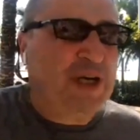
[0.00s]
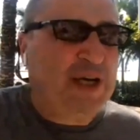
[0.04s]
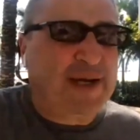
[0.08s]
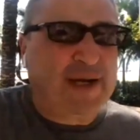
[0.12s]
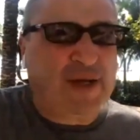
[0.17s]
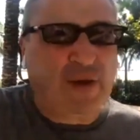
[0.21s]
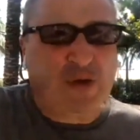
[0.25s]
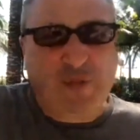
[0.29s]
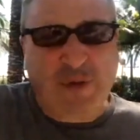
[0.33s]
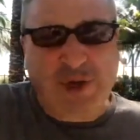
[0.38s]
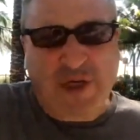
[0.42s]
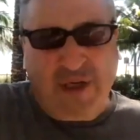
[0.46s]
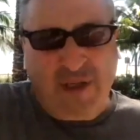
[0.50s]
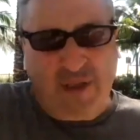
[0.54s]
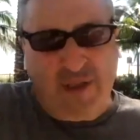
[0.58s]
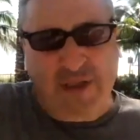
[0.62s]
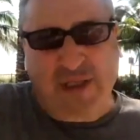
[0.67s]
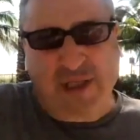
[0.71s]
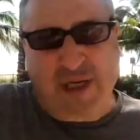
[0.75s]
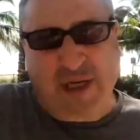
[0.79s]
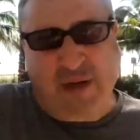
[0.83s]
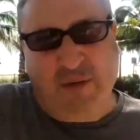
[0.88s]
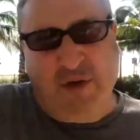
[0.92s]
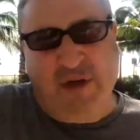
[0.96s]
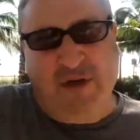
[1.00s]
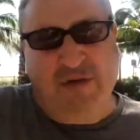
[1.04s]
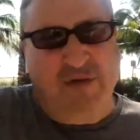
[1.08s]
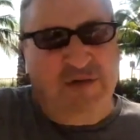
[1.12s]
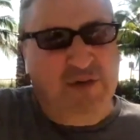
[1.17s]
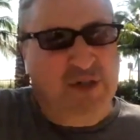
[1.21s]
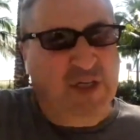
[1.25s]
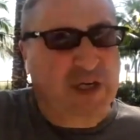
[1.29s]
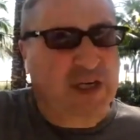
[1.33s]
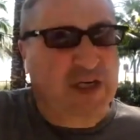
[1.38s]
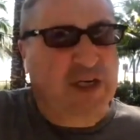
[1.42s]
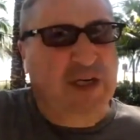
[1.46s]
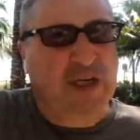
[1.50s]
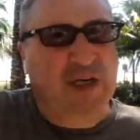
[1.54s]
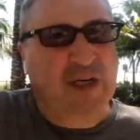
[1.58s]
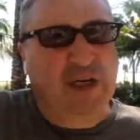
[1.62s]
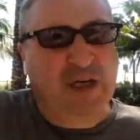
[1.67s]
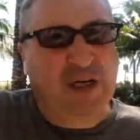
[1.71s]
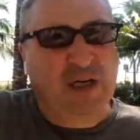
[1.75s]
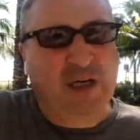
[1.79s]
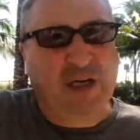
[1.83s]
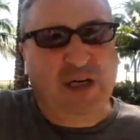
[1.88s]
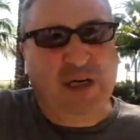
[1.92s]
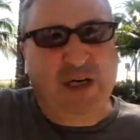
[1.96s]
экономика слабая. Во-вторых,
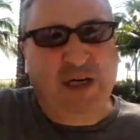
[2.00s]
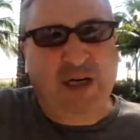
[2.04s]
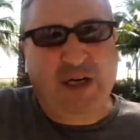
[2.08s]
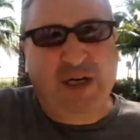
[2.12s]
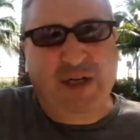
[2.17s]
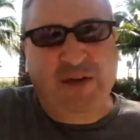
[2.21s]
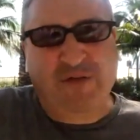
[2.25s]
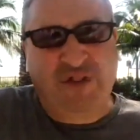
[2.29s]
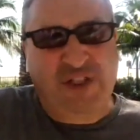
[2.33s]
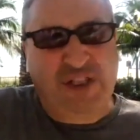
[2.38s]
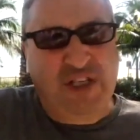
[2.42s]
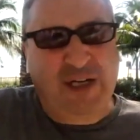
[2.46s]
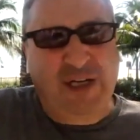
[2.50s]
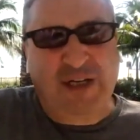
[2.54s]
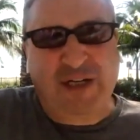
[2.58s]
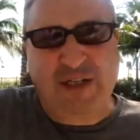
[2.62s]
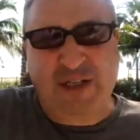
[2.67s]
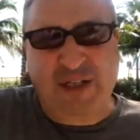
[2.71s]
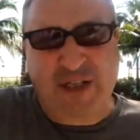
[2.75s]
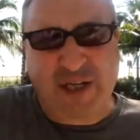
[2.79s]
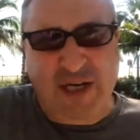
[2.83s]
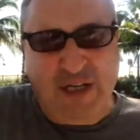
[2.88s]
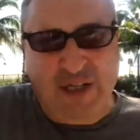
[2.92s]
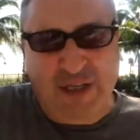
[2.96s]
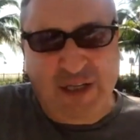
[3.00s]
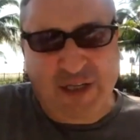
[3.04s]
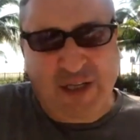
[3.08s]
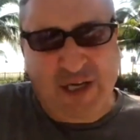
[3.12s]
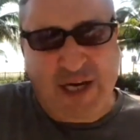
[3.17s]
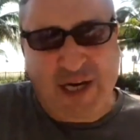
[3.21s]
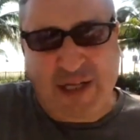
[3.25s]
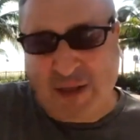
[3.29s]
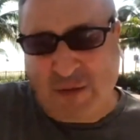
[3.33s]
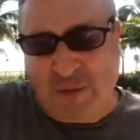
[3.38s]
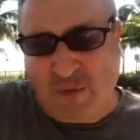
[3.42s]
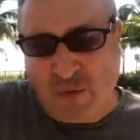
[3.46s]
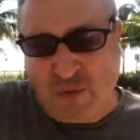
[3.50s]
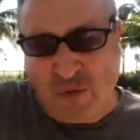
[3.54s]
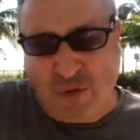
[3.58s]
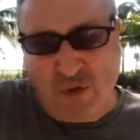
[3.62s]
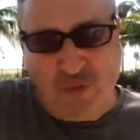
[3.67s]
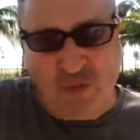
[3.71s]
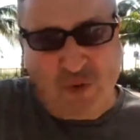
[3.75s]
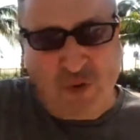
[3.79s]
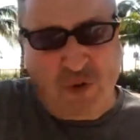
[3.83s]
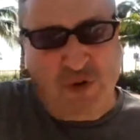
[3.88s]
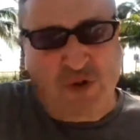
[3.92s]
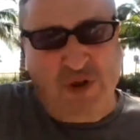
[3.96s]
э, все страны НАТО
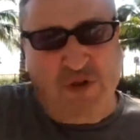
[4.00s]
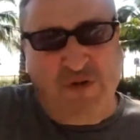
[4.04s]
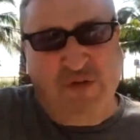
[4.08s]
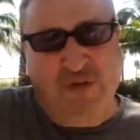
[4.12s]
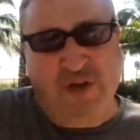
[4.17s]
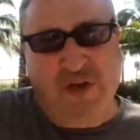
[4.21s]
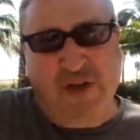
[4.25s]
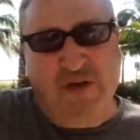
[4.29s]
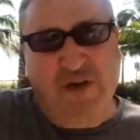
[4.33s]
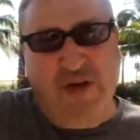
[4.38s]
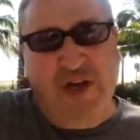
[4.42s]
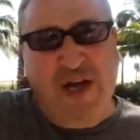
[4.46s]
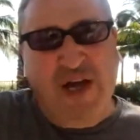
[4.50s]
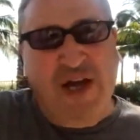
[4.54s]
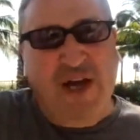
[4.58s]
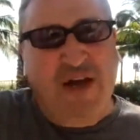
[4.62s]
будут против этого.